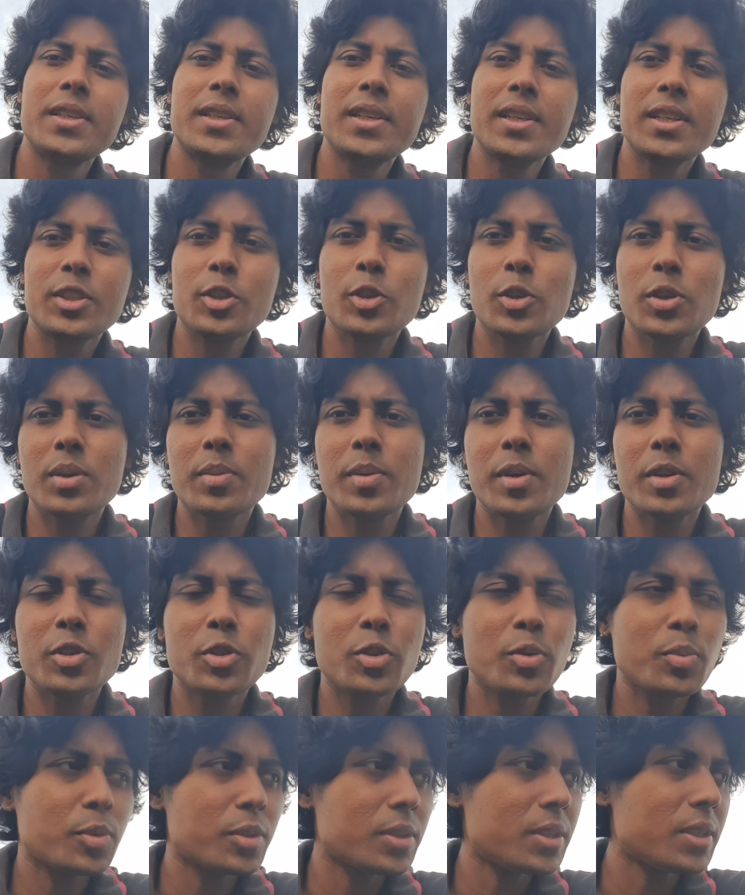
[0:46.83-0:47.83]
ডিরেক্টরের ভাষ্য
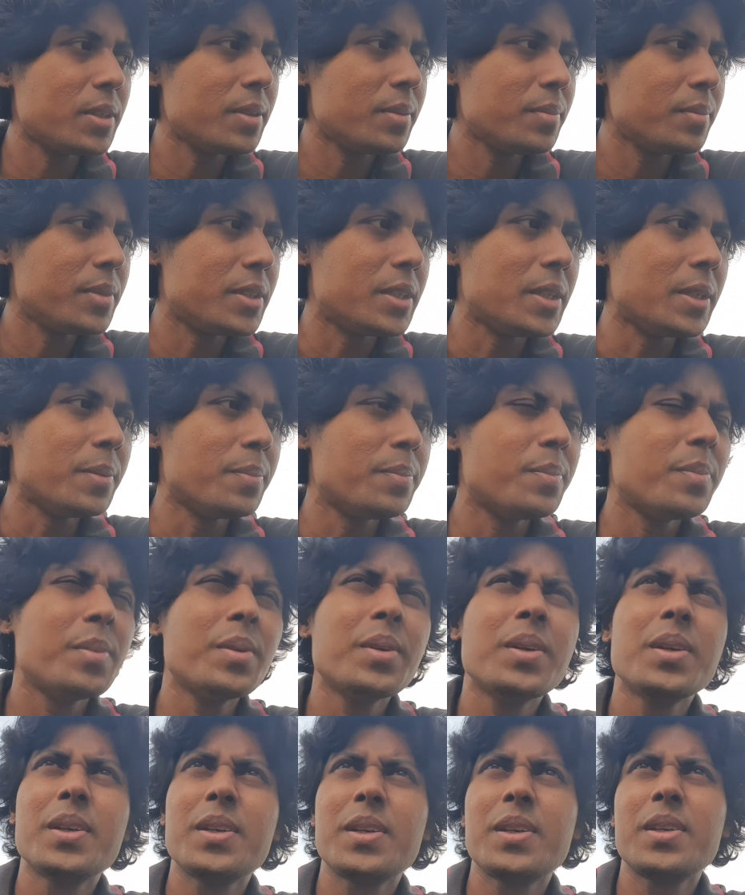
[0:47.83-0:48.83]
মতে যে
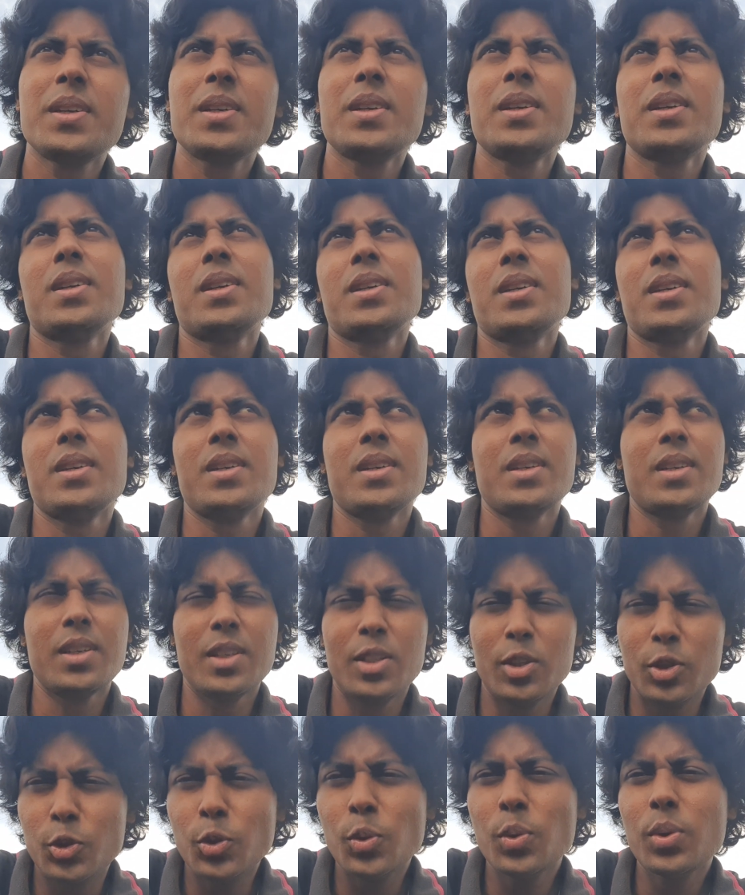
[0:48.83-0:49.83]

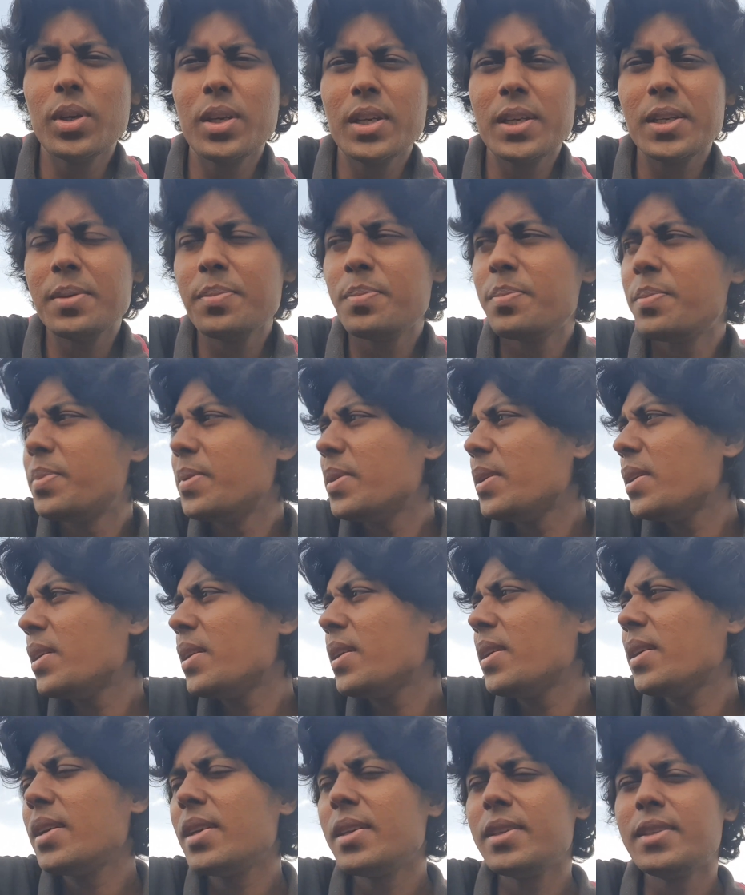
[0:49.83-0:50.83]
জঙ্গলি
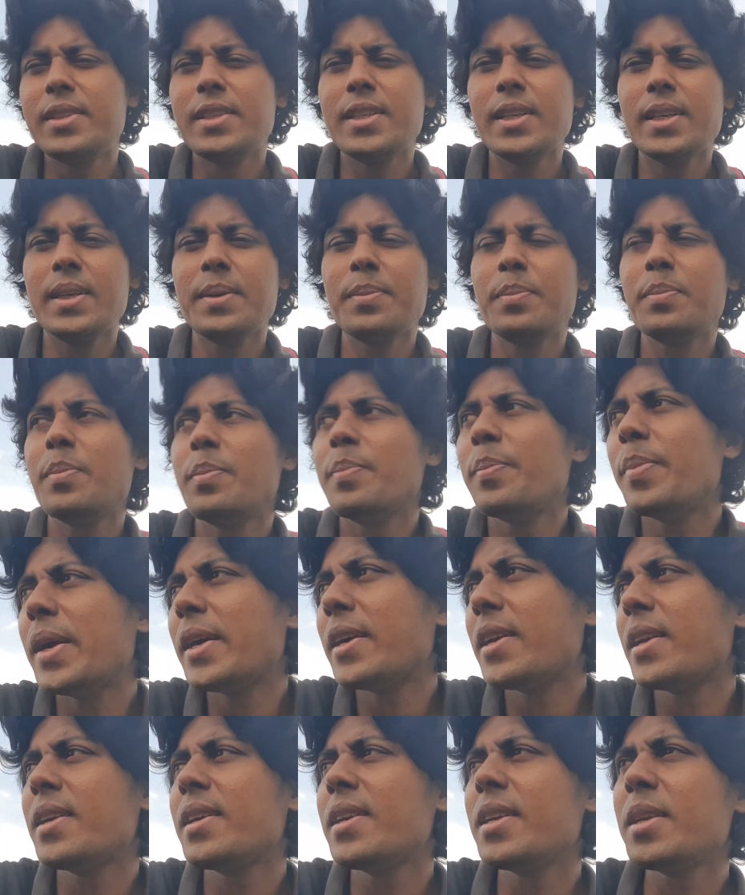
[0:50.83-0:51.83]
যে
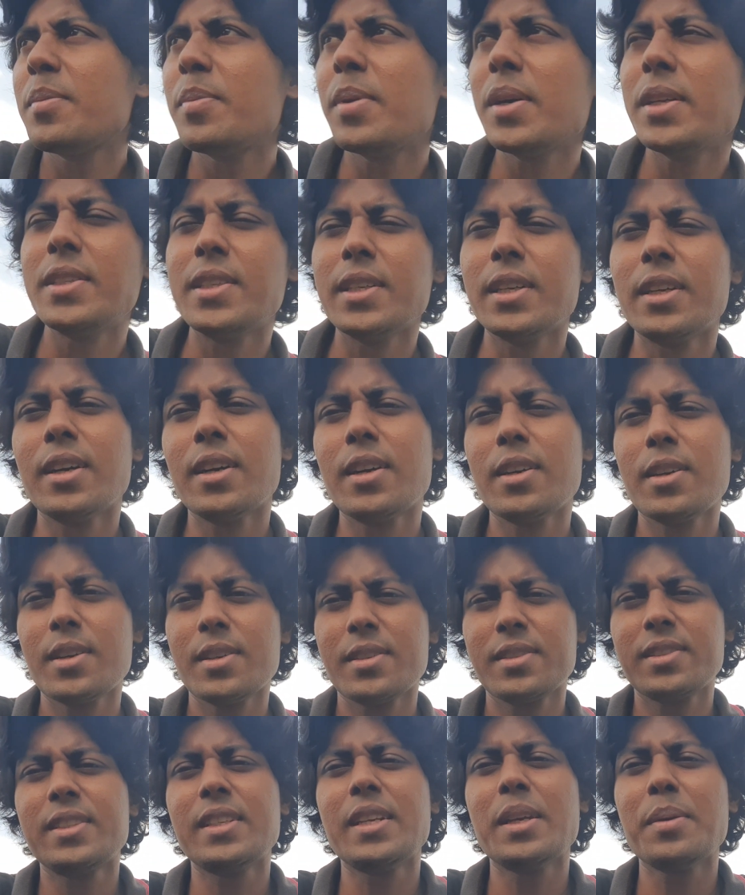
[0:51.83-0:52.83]
প্যাটার্নের বা যে ঘরনার
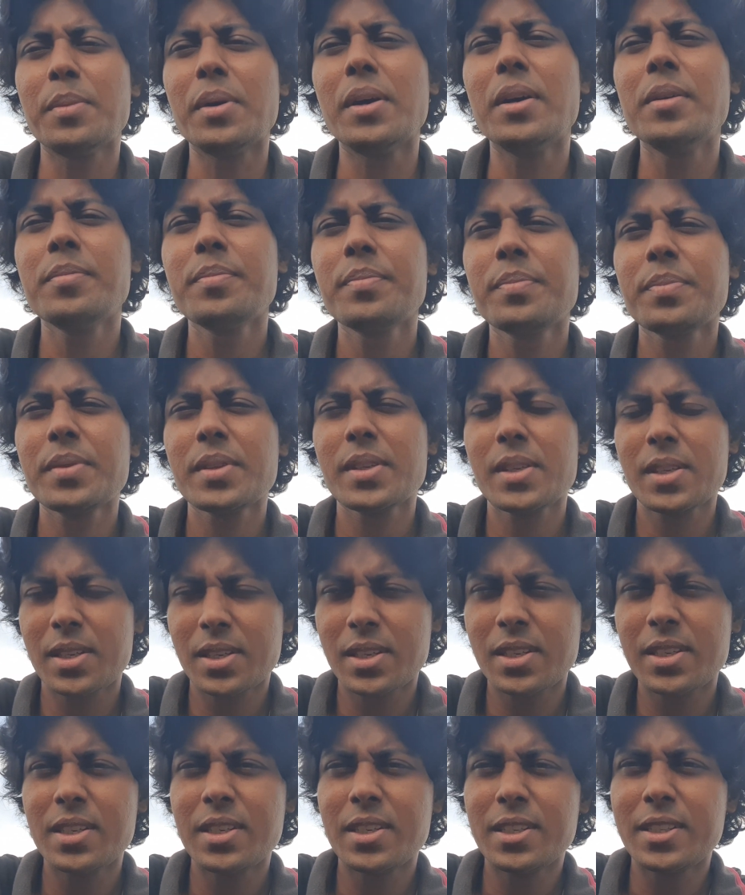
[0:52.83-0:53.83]
সিনেমা
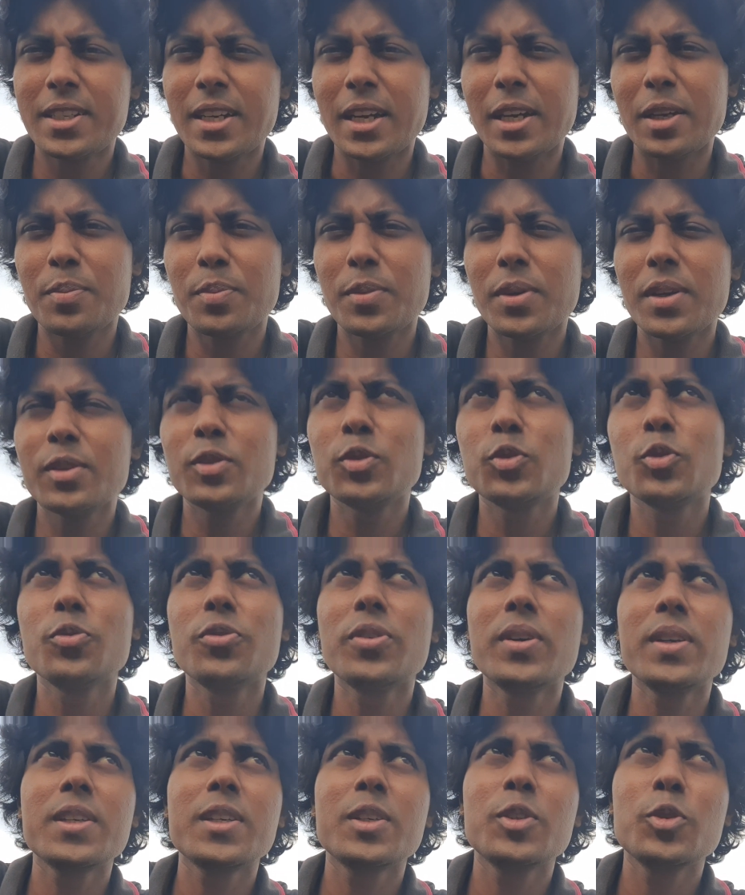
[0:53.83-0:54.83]
শাকিব খানের
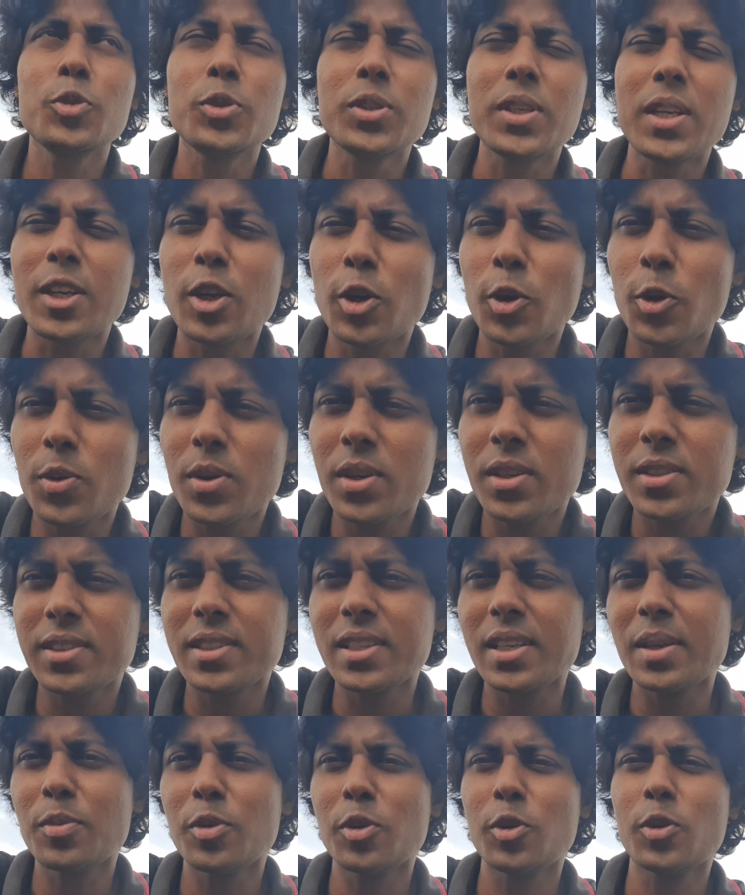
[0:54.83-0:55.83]
তুফান কিন্তু সেই ঘরনার
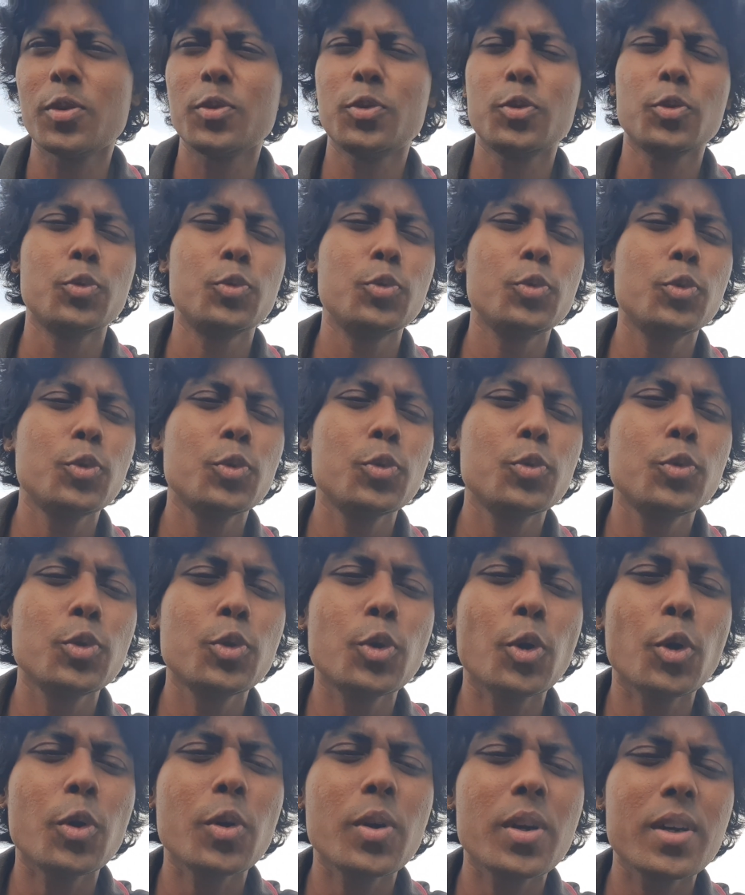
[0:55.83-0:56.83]
সিনেমা নয় তো দুটো দুই
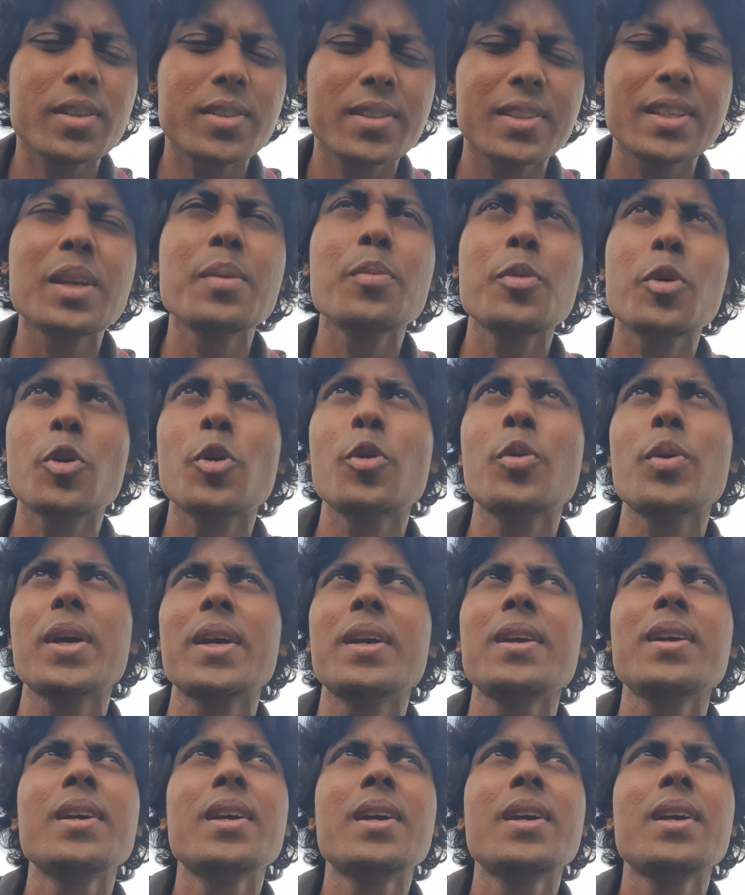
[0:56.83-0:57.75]
ঘরনার সিনেমা হওয়ায়